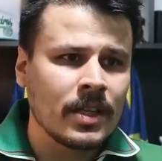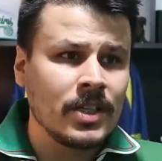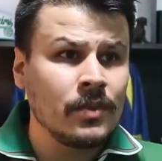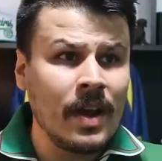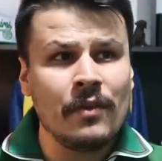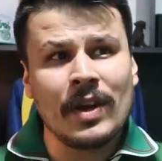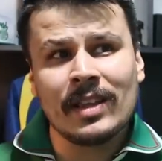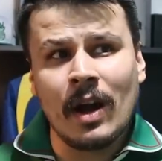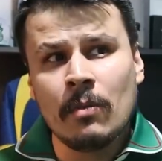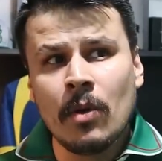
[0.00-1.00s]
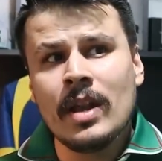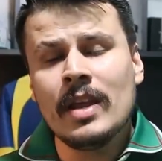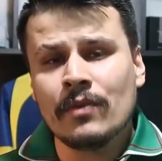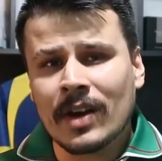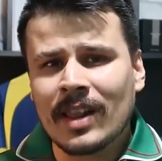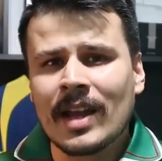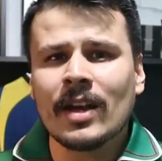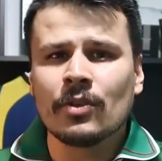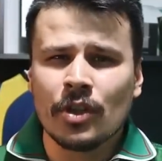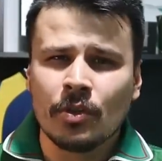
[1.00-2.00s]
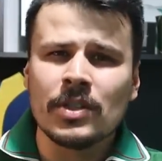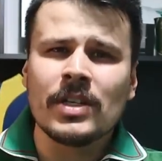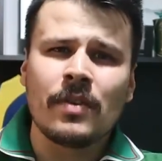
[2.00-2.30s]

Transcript: A gente vai enfrentar um Bolívar lá em altitude,